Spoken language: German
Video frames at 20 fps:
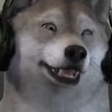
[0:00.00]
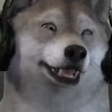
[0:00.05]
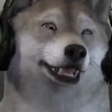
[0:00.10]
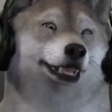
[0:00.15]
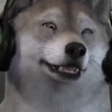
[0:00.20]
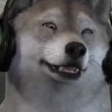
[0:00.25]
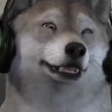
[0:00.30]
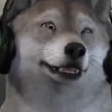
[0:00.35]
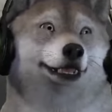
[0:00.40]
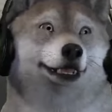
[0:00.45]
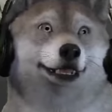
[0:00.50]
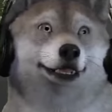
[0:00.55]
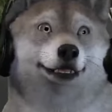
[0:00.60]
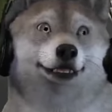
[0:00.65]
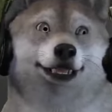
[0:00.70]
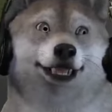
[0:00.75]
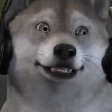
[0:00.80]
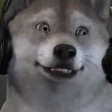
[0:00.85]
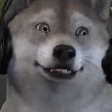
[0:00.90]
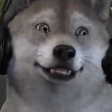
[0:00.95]
Und
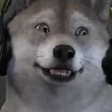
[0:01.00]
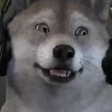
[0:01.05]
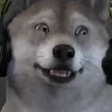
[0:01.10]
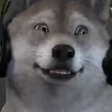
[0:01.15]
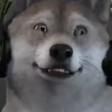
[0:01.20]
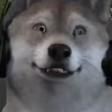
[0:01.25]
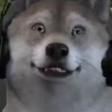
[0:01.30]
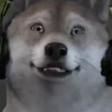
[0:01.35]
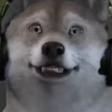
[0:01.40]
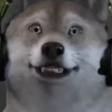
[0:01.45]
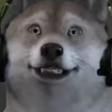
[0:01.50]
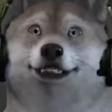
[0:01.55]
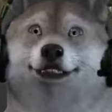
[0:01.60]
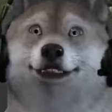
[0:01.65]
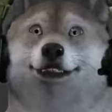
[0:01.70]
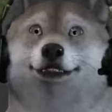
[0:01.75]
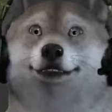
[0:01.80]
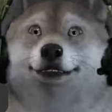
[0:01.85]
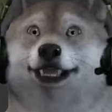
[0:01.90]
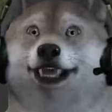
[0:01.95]
ja, wenn euch die Videos
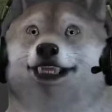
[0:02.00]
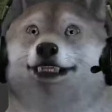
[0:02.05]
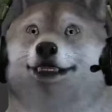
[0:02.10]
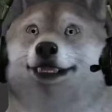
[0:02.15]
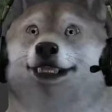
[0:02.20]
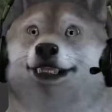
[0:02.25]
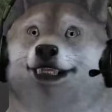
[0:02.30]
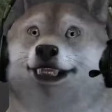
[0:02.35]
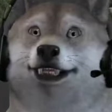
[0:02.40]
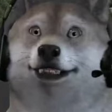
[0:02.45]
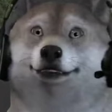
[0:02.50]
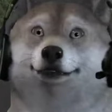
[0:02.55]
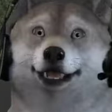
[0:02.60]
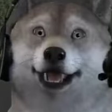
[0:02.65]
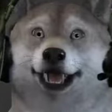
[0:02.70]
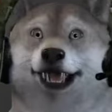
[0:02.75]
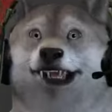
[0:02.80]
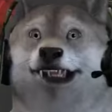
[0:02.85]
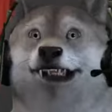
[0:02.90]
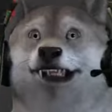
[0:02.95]
gefallen, könnt ihr auch gerne ein Abo und ein Like da